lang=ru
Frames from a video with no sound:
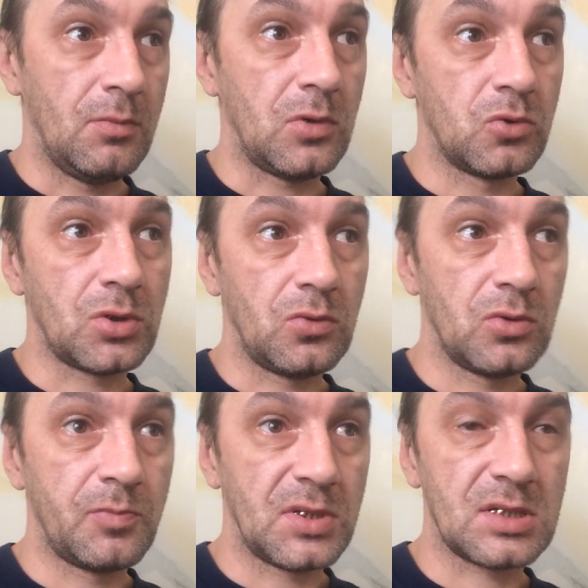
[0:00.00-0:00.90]
Потому что
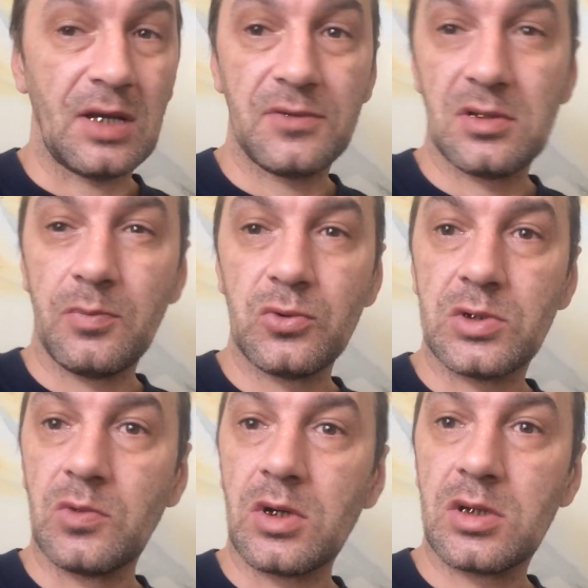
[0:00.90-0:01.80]
вот представьте,
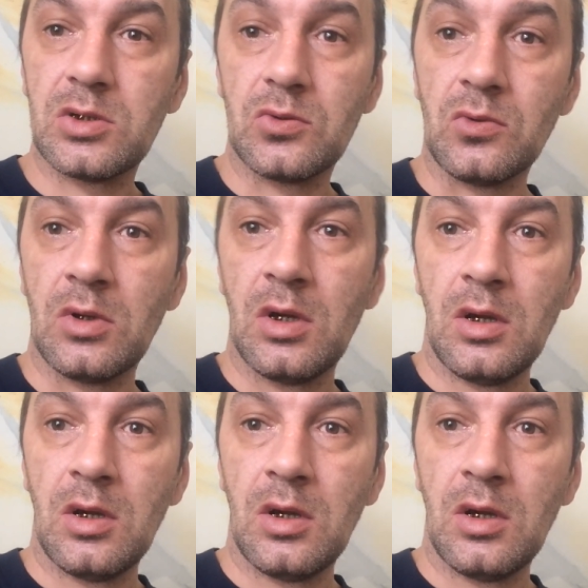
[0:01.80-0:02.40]
допустим, картину,